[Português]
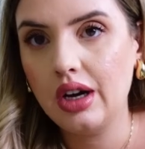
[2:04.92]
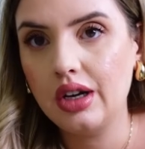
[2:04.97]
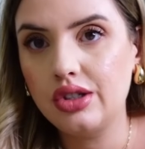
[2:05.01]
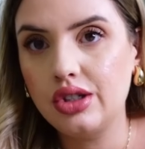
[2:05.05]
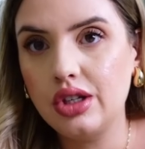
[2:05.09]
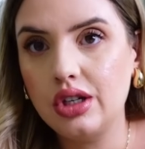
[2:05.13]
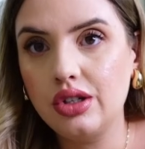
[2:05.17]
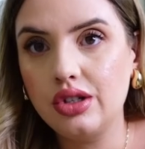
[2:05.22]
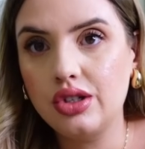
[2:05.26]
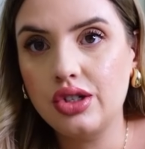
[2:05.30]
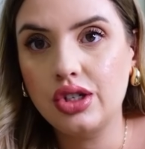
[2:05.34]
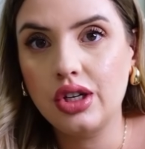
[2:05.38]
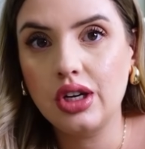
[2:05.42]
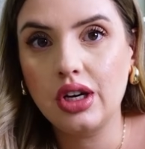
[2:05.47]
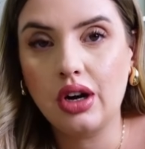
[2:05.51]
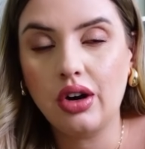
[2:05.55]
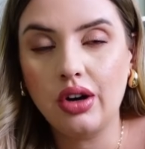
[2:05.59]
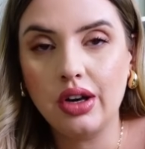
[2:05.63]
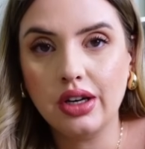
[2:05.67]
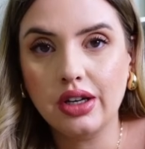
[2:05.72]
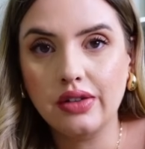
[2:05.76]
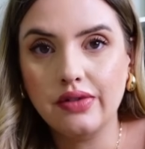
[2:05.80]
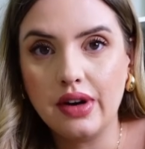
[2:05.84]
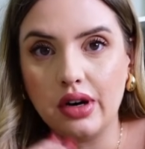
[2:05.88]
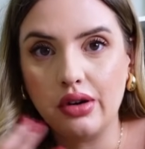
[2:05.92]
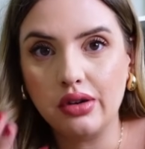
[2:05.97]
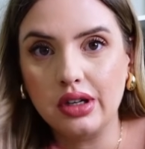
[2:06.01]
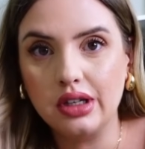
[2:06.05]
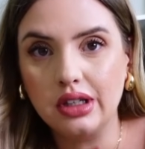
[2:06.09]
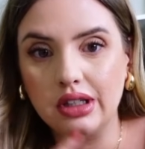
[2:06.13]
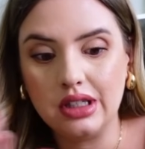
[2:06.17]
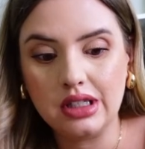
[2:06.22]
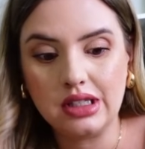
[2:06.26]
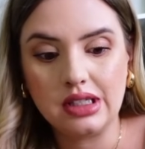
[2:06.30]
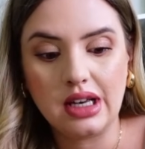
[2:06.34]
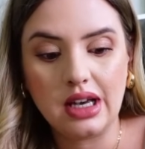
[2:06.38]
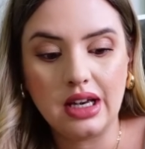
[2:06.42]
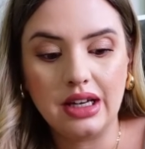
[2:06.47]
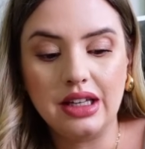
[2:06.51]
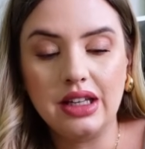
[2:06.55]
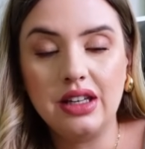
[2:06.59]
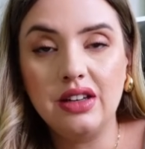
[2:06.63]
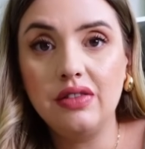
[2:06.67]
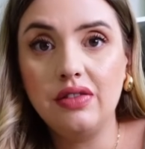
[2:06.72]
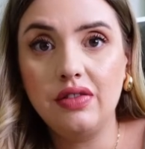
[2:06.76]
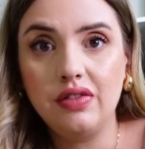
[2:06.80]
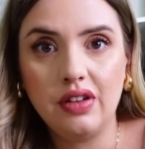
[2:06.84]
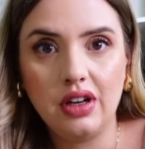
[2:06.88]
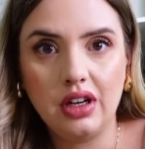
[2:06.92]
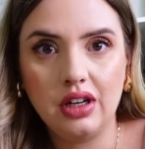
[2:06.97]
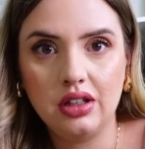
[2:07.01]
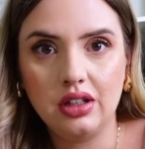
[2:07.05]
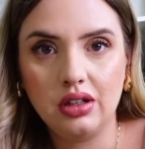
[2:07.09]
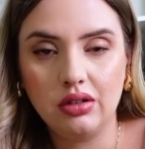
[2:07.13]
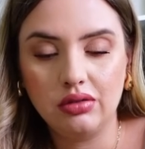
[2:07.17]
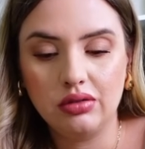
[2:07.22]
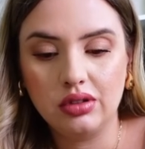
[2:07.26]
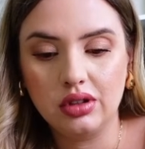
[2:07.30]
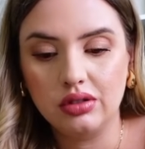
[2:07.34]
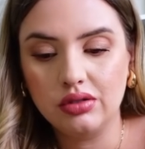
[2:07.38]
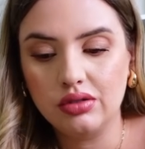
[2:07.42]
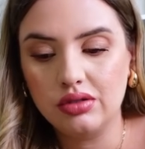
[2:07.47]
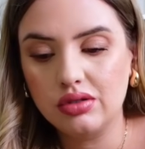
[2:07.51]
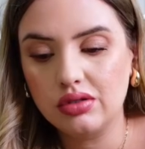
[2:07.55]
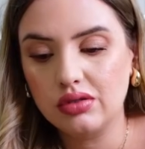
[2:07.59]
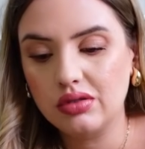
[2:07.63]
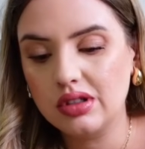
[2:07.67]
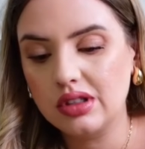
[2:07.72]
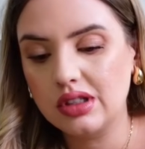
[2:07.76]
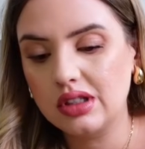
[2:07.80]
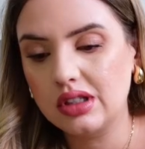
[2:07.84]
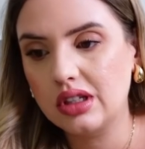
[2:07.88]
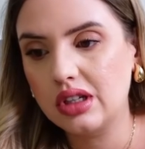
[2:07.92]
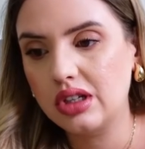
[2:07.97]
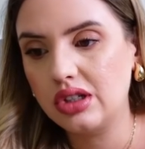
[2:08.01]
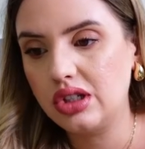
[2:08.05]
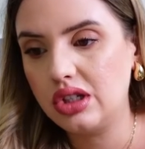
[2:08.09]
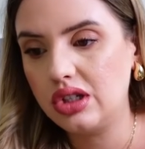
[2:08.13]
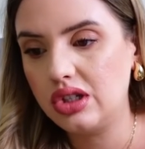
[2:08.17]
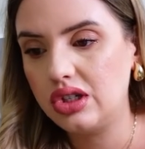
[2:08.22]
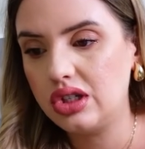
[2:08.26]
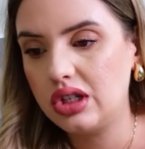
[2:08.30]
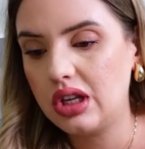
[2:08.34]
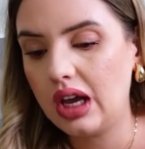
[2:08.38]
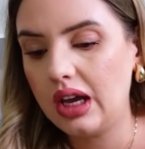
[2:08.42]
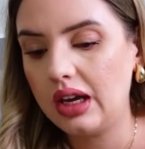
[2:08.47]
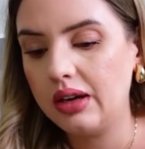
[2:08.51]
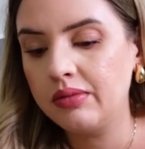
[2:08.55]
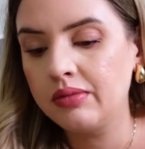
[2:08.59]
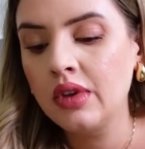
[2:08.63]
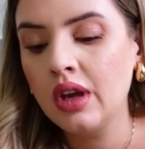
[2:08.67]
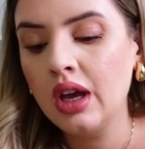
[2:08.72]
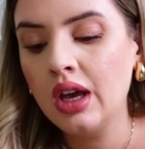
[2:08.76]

A gente, a hora que vai organizar é que vê, né, o tanto de coisas que a gente tem.